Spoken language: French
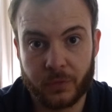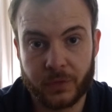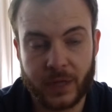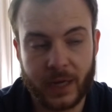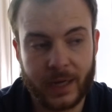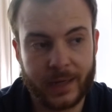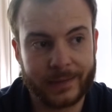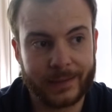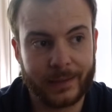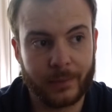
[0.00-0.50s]
au
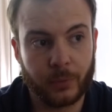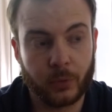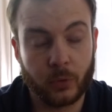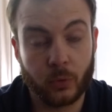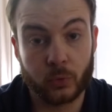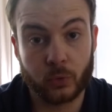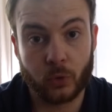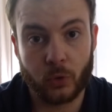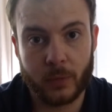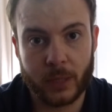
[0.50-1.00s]
final être un peu
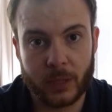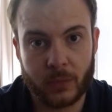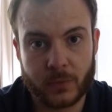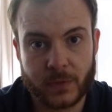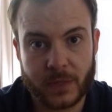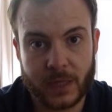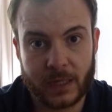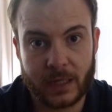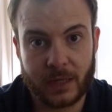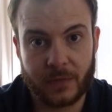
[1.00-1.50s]

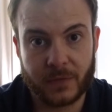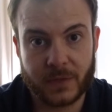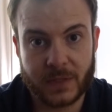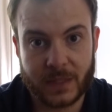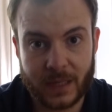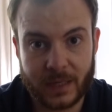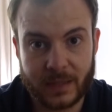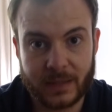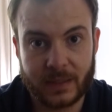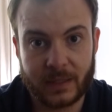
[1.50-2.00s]
contrebalancés avec la
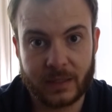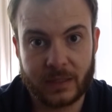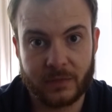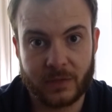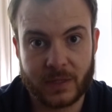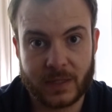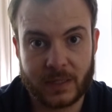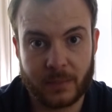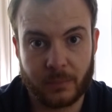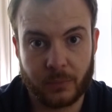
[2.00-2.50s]
fiscalité qui
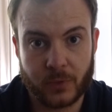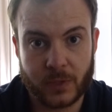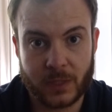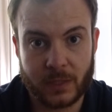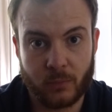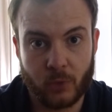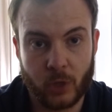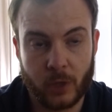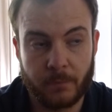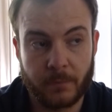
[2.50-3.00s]
va s'imposer
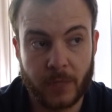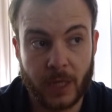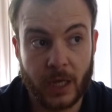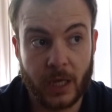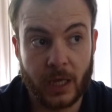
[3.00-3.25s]
à moi.